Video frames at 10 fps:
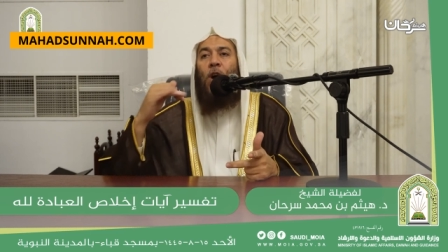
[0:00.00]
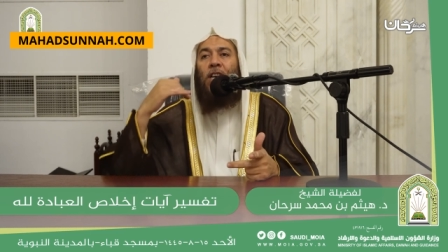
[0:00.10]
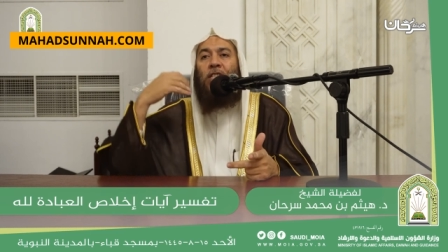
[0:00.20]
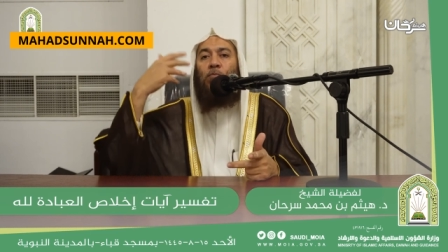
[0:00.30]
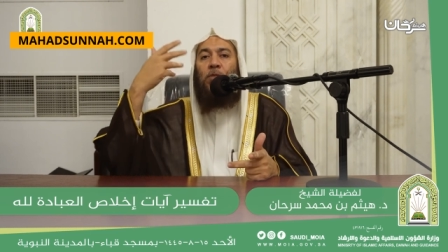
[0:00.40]

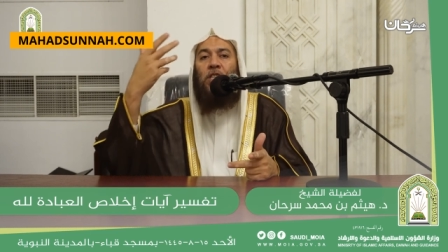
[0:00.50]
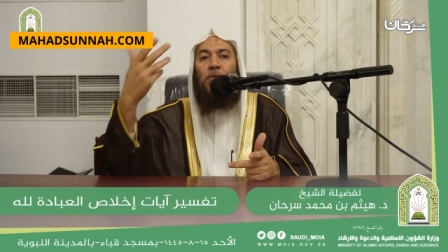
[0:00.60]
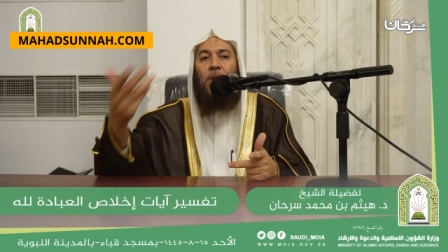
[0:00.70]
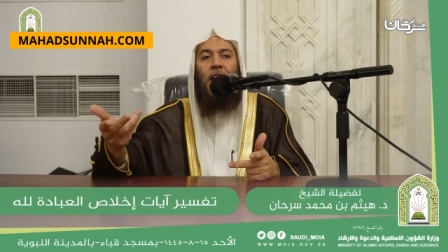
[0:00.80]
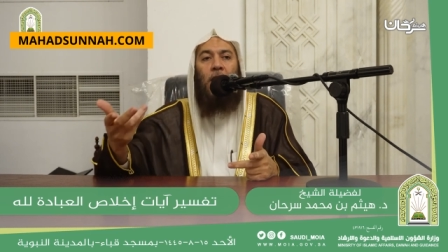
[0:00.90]
واجب
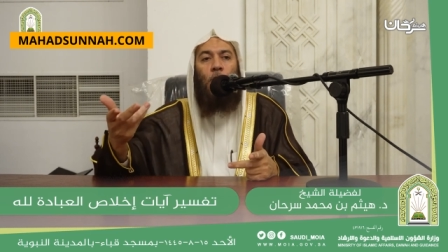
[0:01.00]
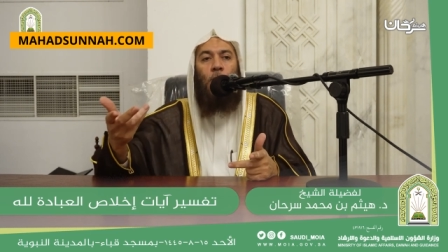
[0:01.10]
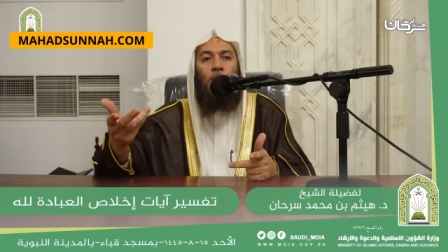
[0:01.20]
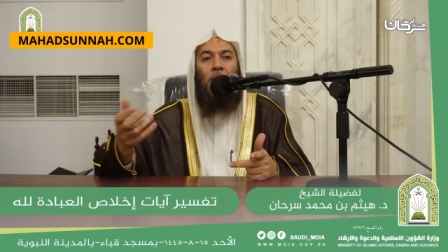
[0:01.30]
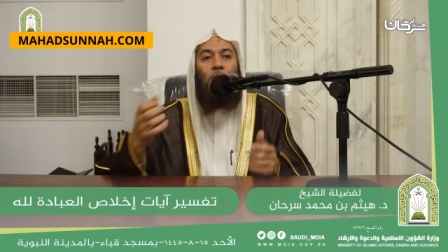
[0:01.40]
باجماع
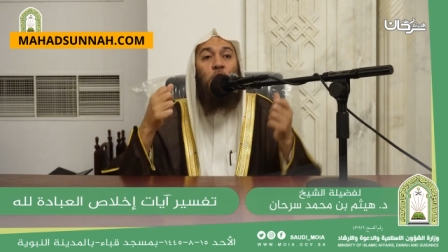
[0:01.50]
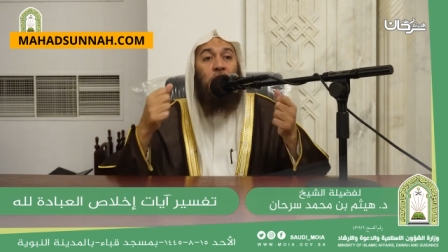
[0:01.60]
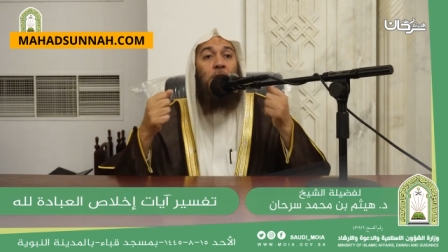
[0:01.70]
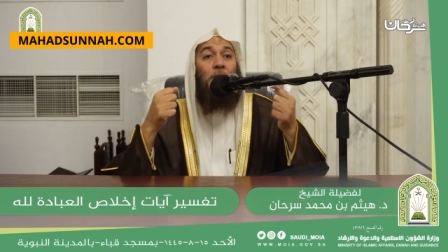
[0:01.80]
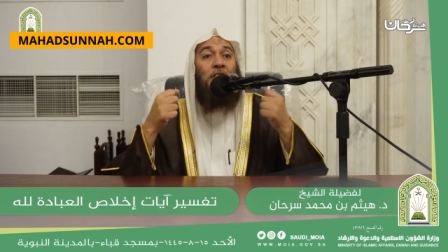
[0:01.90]
الامه
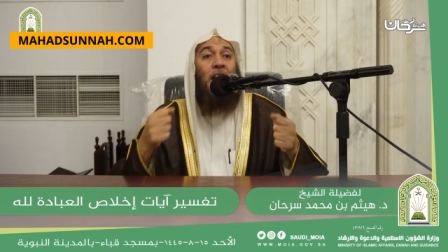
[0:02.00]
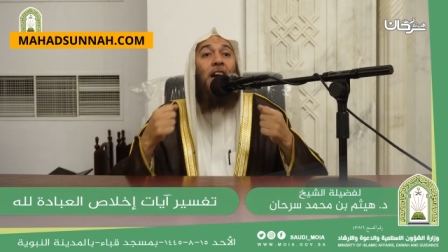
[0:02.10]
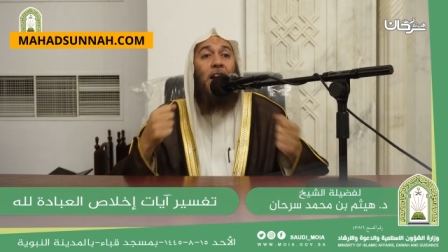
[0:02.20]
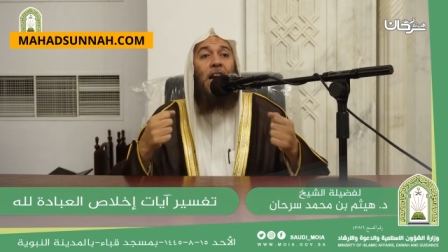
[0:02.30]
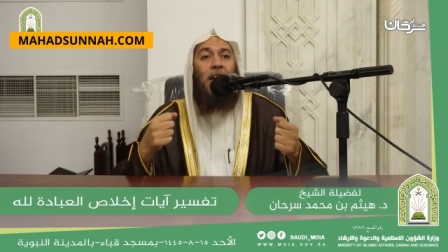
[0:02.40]
المصيبه
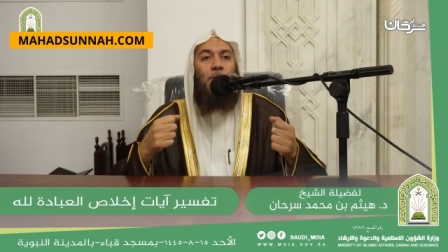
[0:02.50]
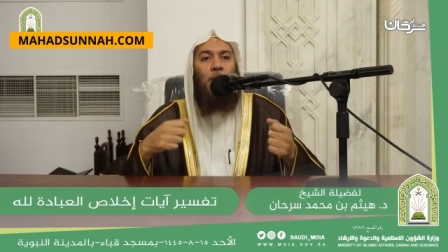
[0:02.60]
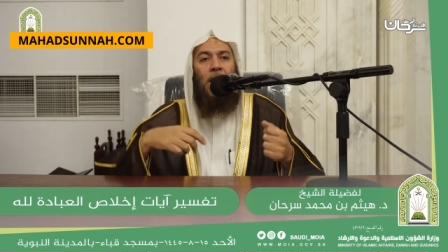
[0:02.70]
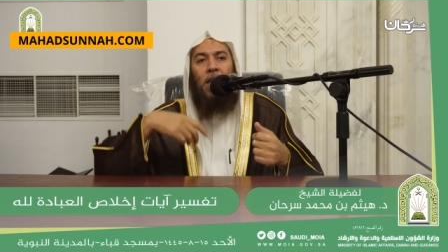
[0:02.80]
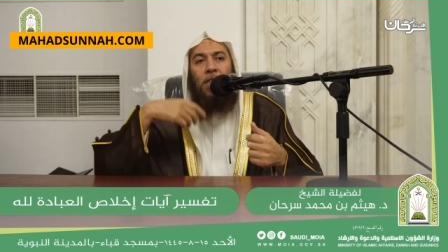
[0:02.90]
شاقه عليه
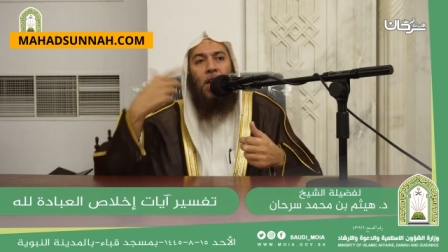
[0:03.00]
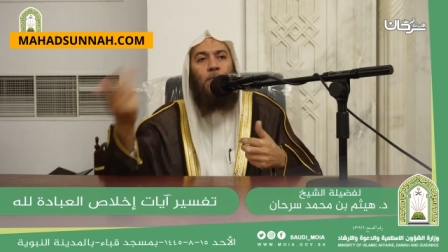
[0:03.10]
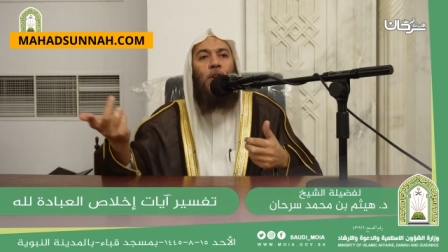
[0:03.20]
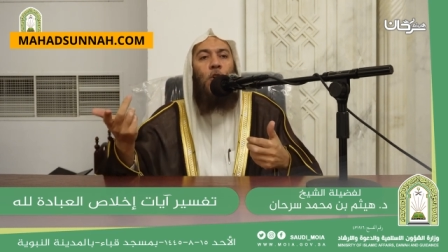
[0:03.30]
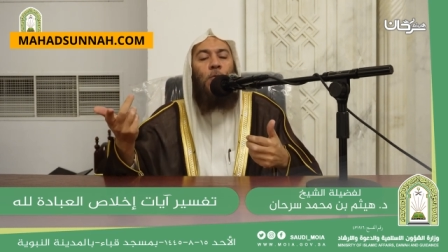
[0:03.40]
ما الذي
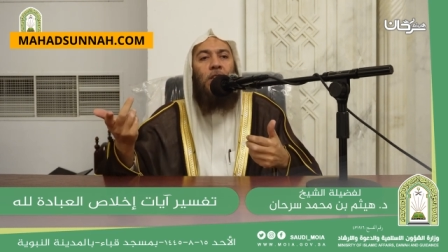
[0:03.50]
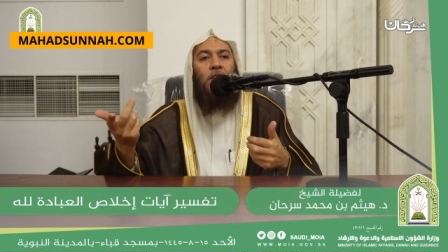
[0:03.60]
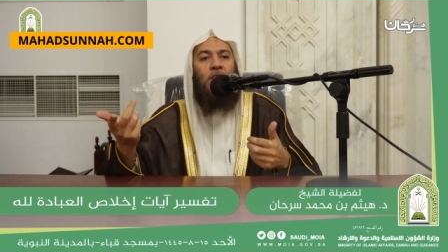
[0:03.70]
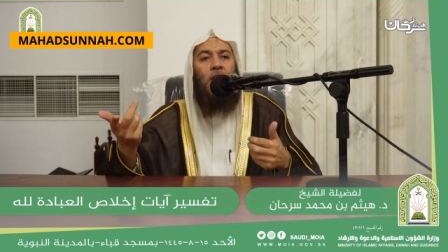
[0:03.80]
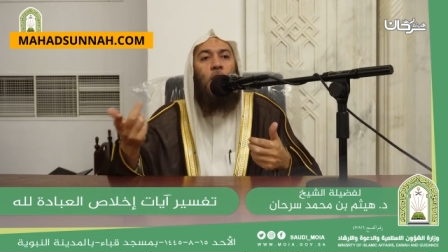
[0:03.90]
يمنع من
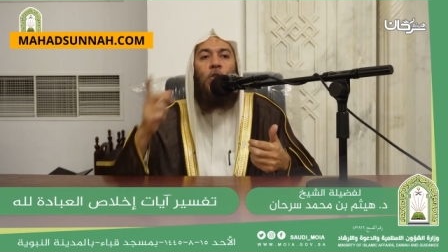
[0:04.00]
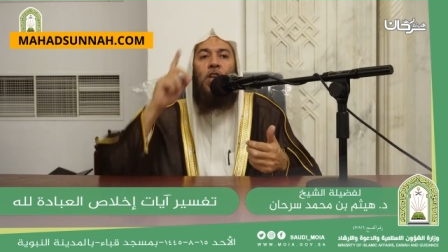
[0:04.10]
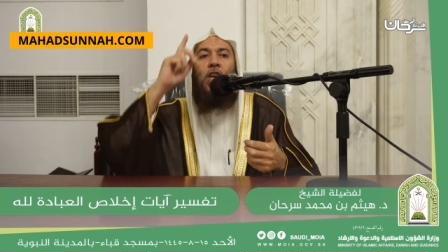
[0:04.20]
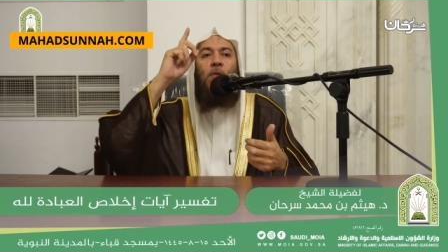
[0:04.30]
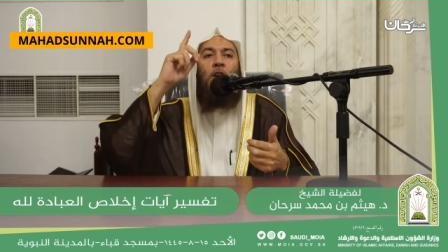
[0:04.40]

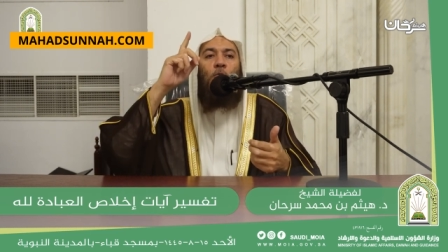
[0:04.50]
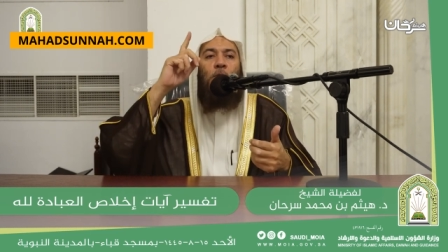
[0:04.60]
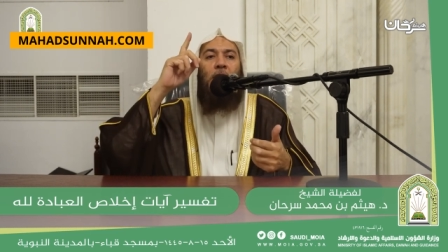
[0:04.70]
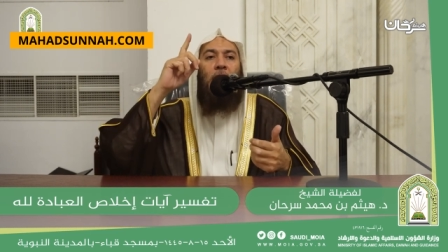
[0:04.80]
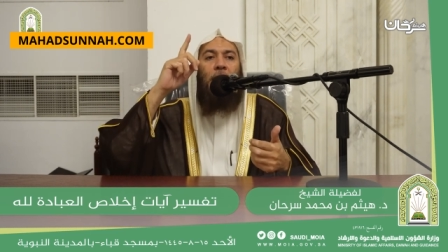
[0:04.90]
التسخط ايمان
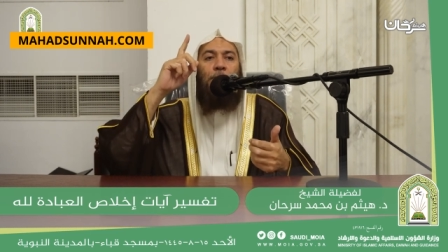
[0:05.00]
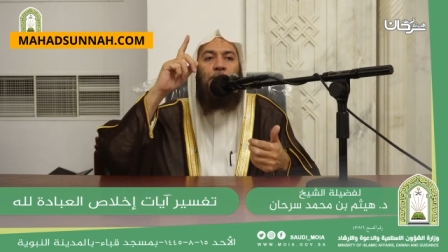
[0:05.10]
بالله